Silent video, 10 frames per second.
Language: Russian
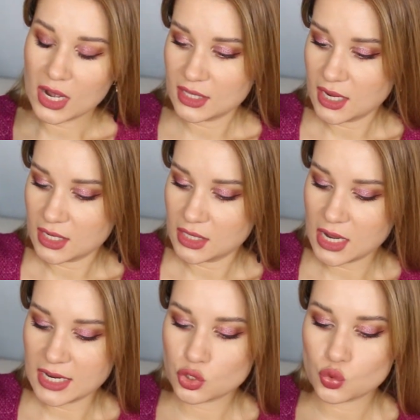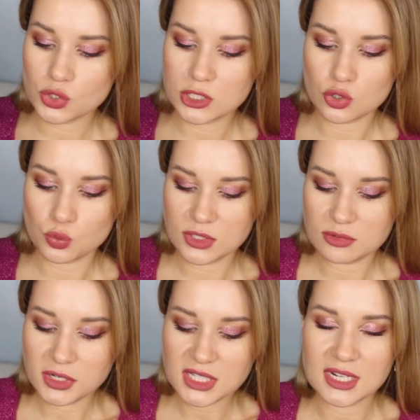Она на искусственном
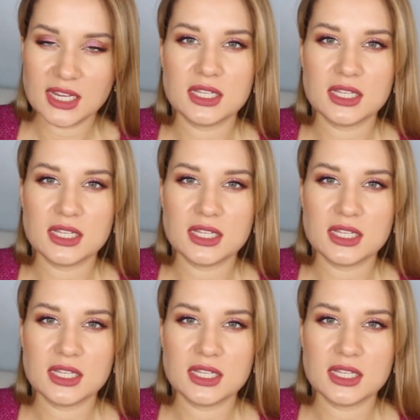утеплителе.